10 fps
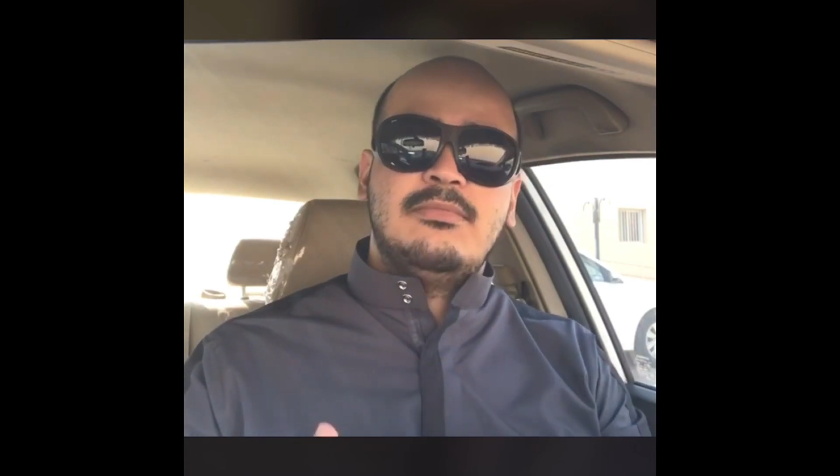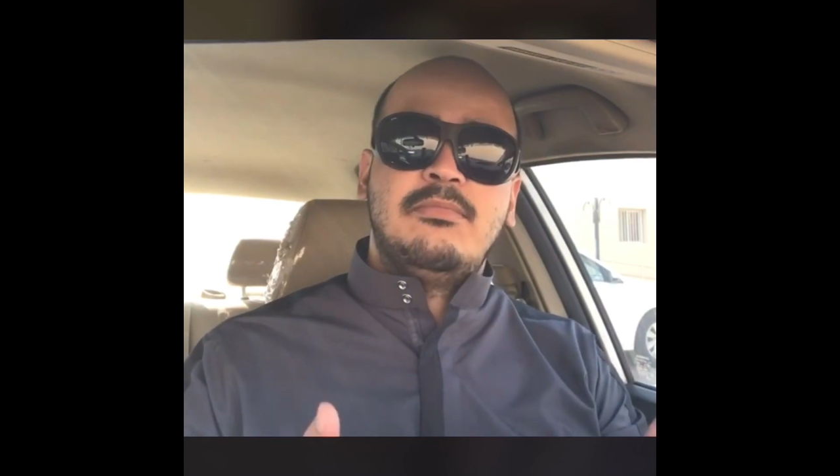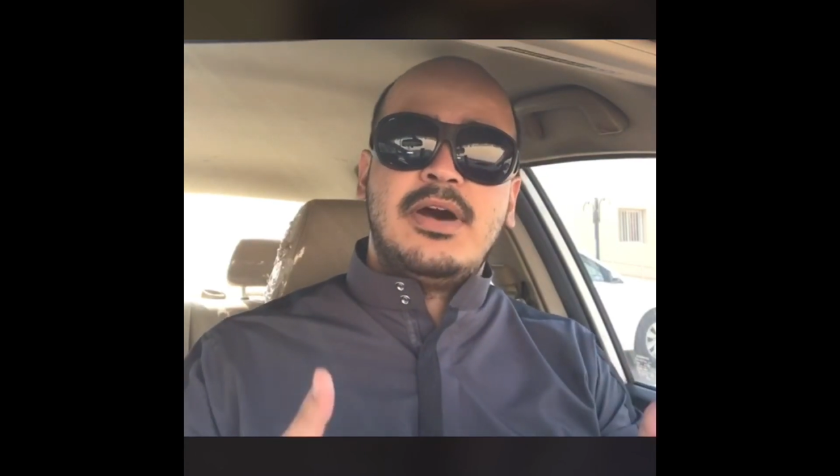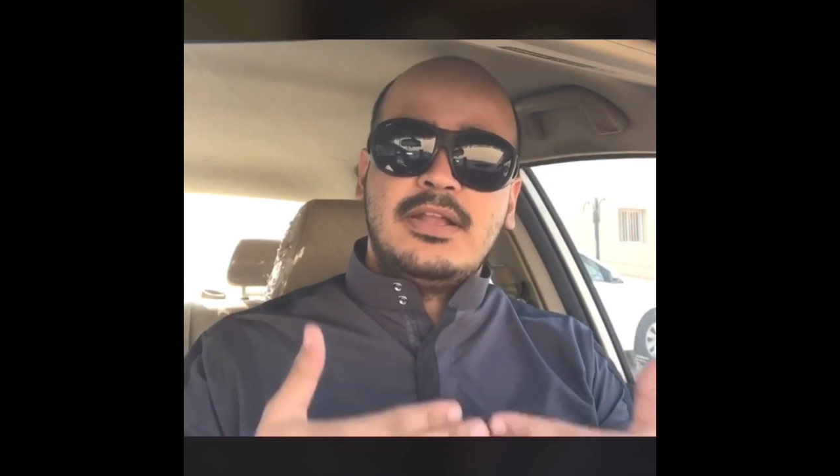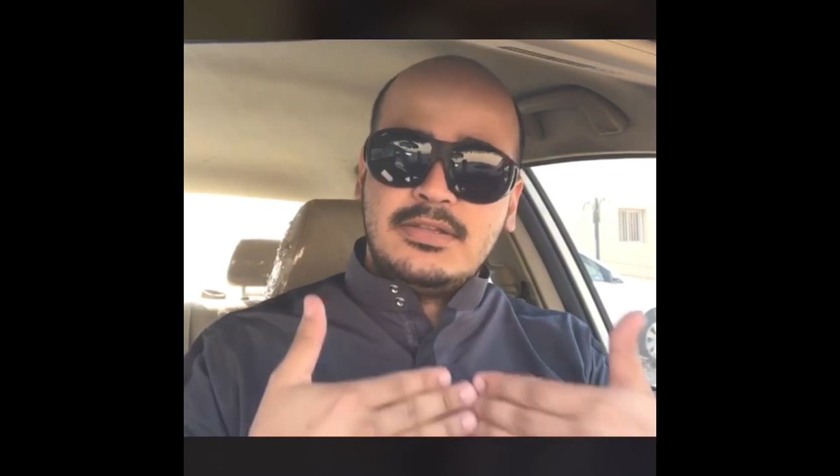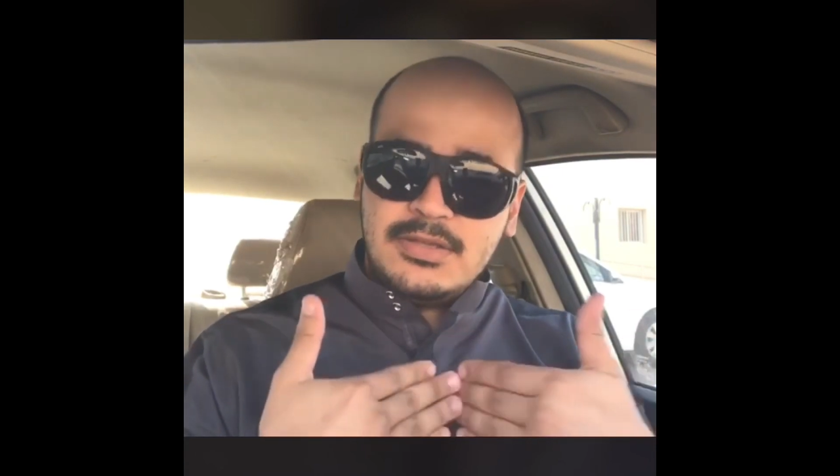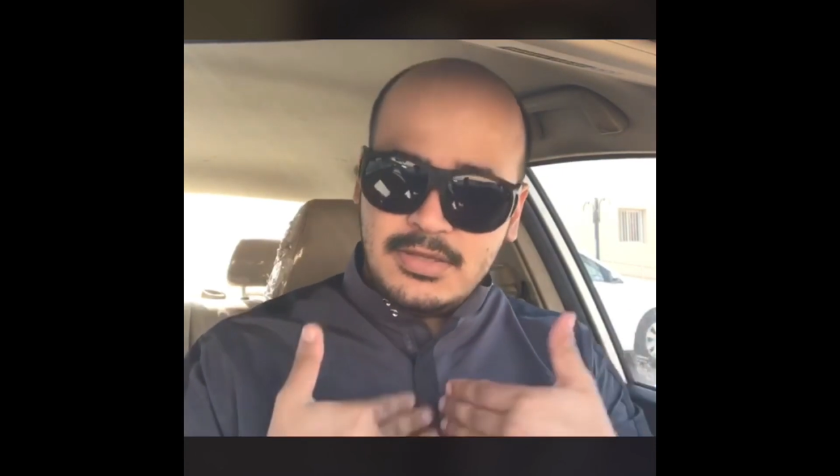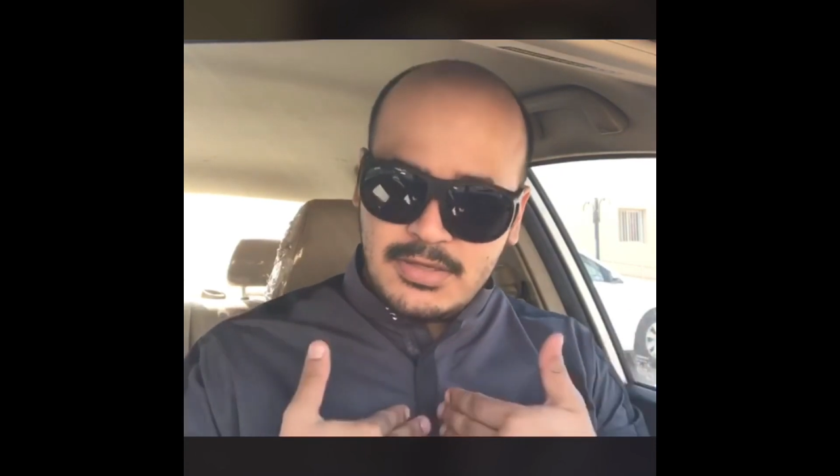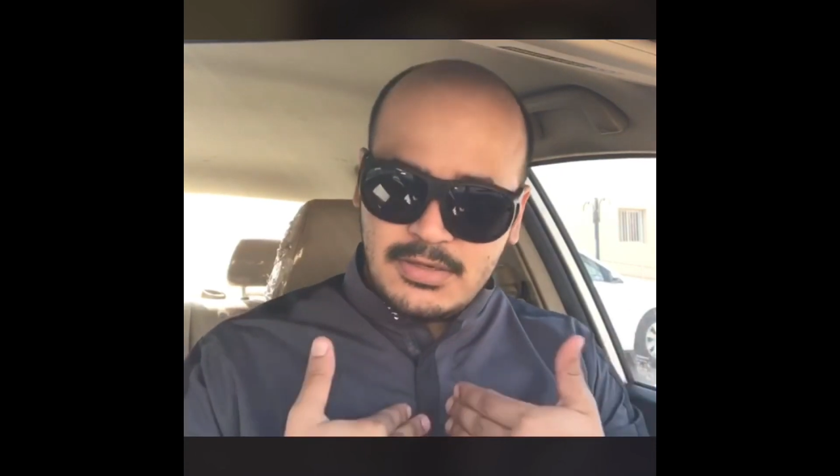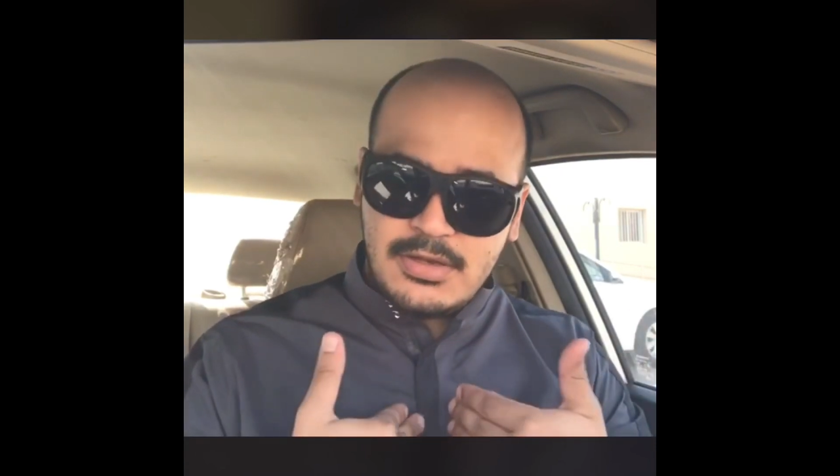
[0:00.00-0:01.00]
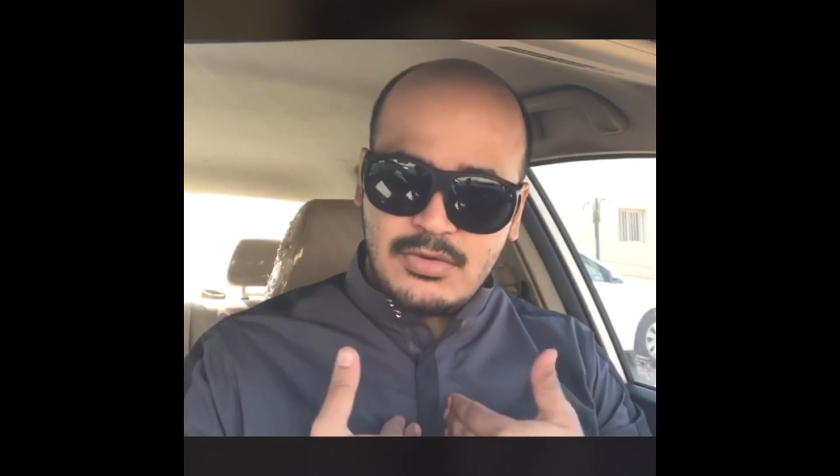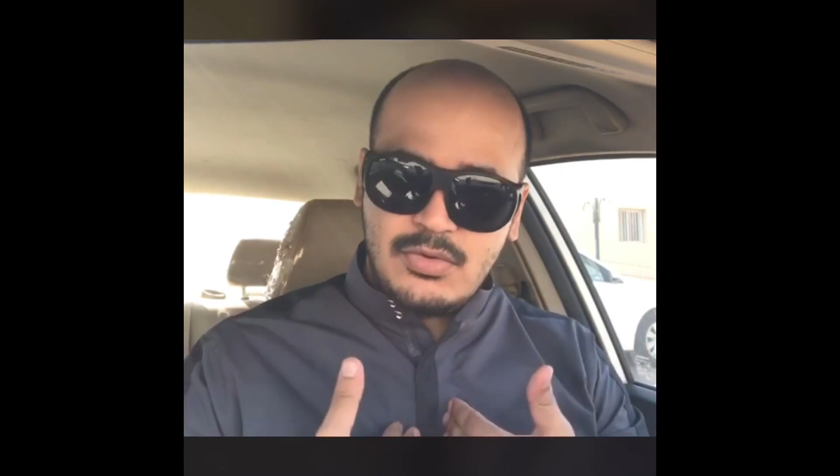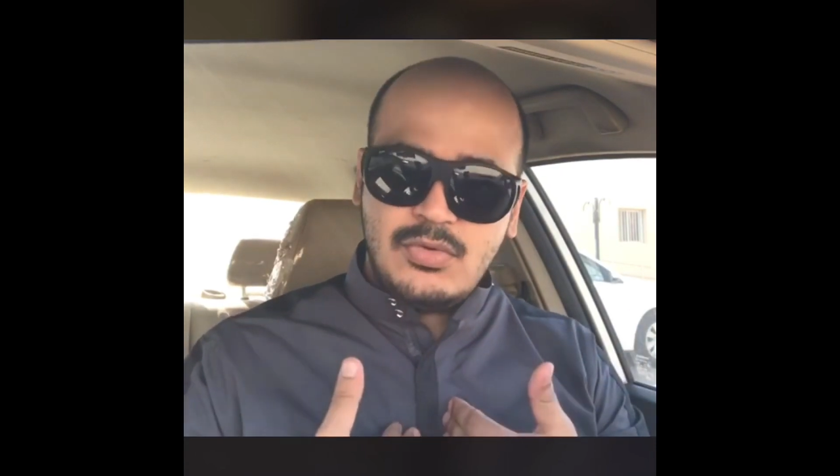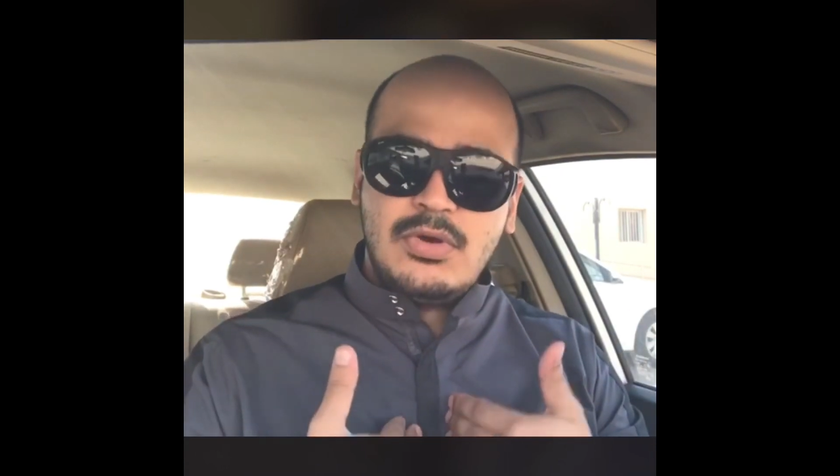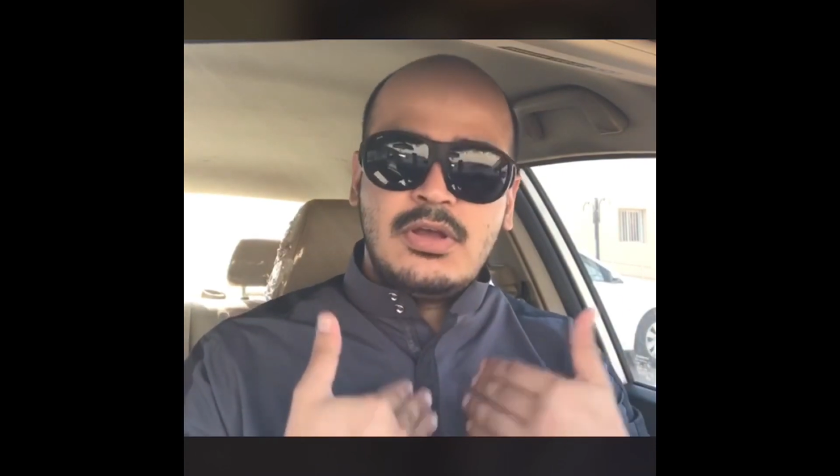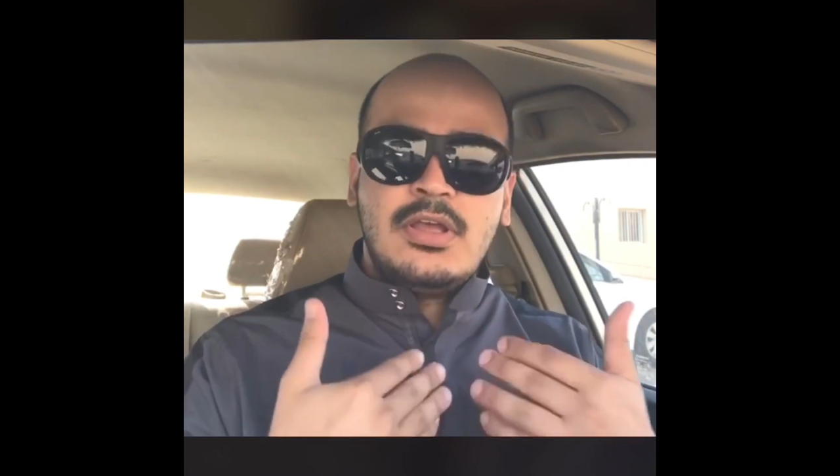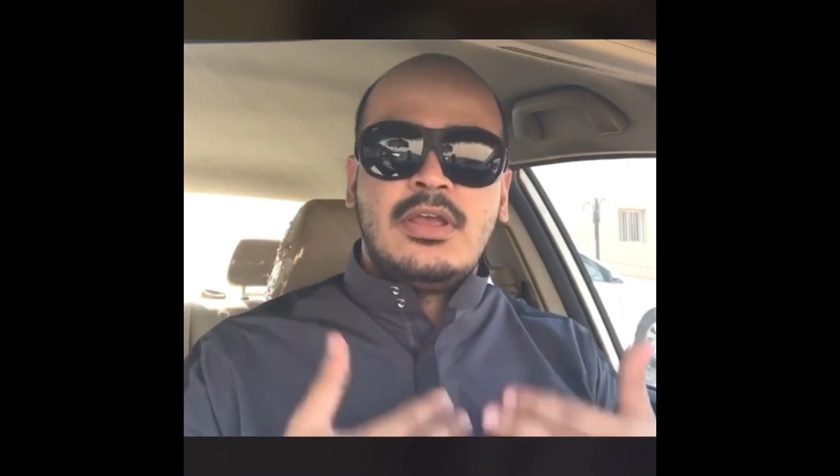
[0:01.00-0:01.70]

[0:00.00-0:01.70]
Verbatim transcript: باطني له هو